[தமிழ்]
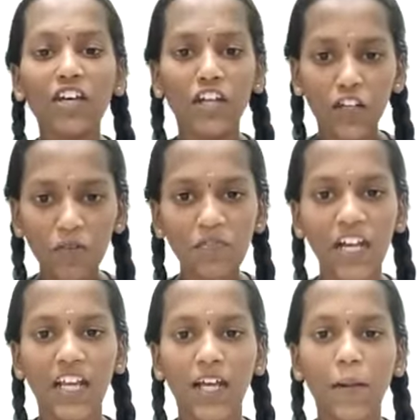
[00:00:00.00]
அனைவருக்கும்
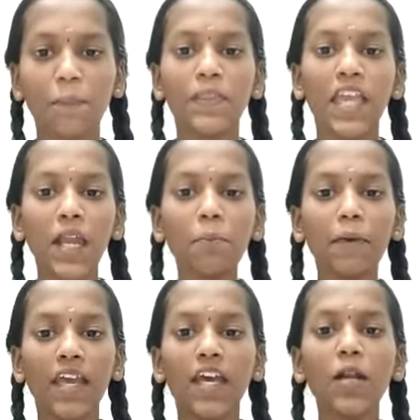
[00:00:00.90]
வணக்கம் என்
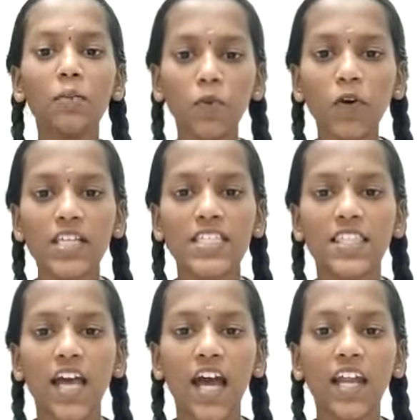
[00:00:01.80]
பெயர்
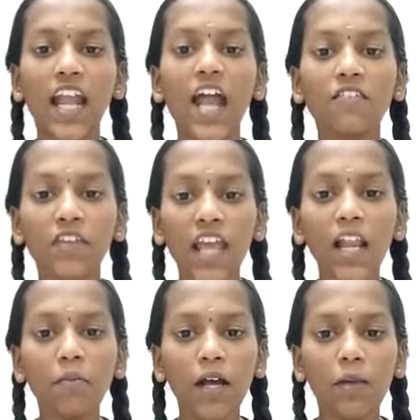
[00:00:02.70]
மூவசிதா நான்
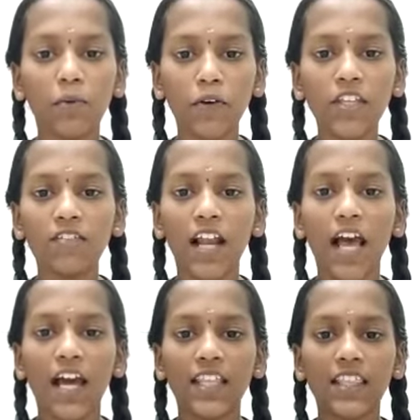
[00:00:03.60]
வேலம்மாள் போதி
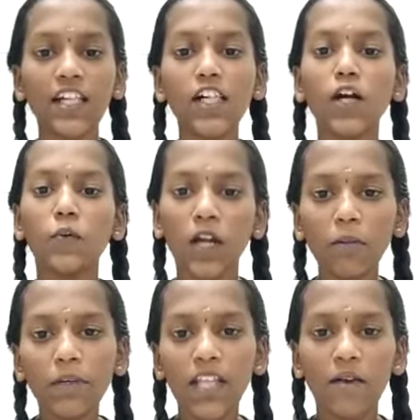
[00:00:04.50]
வளாகத்தில்
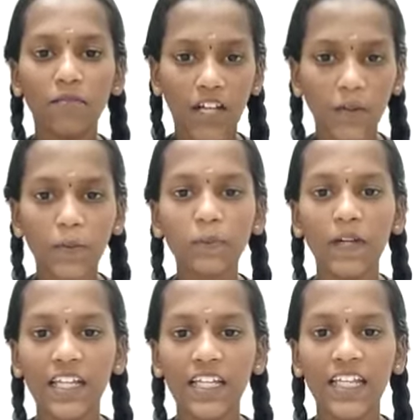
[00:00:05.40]
ஒன்பதாம் வகுப்பு
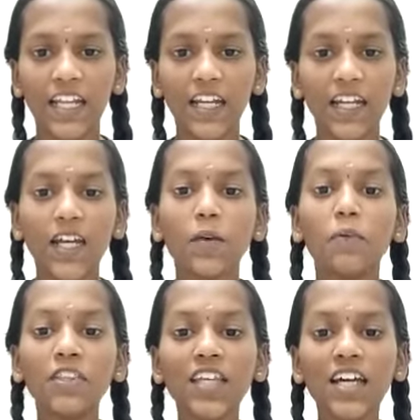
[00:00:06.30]
படிக்கிறேன்
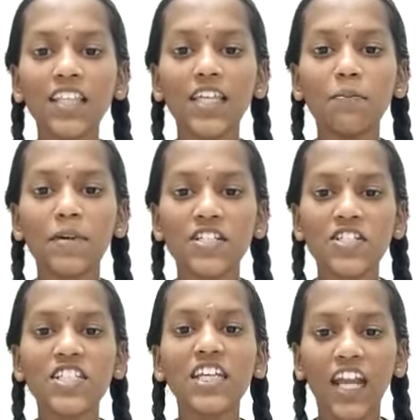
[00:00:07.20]
புத்தகத்தை
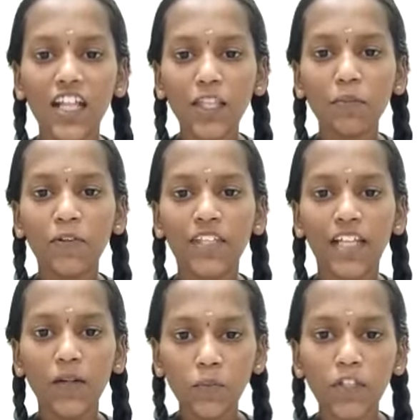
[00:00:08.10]
பற்றி எனது
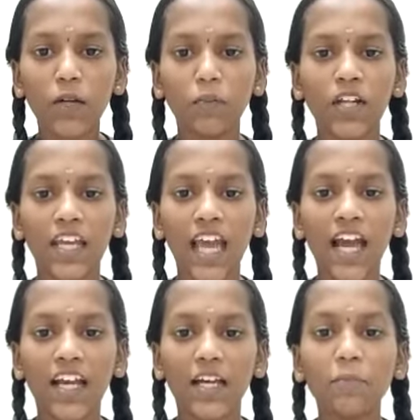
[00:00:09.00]
புரிதல்
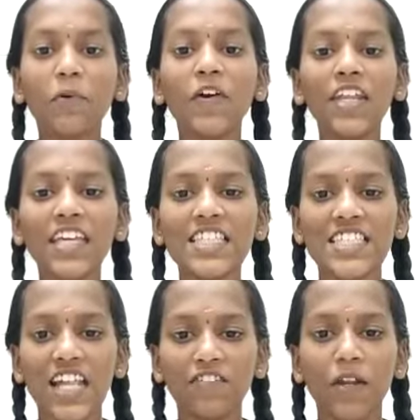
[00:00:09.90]
முதன்முறையாக
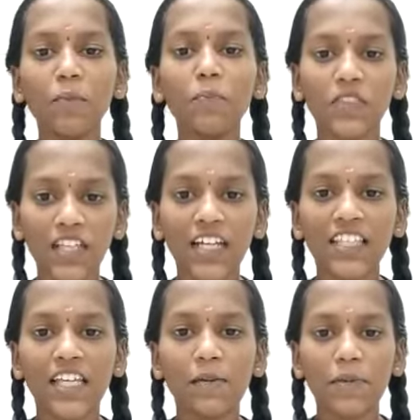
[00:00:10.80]
பொன்னியின் செல்வன்
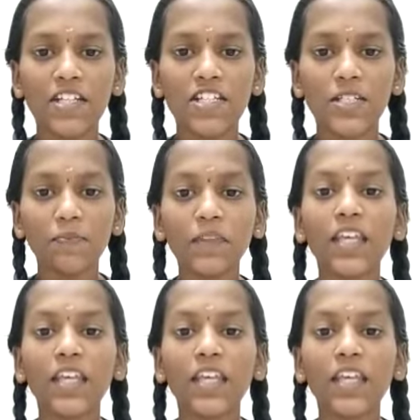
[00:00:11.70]
புத்தகத்தை பற்றி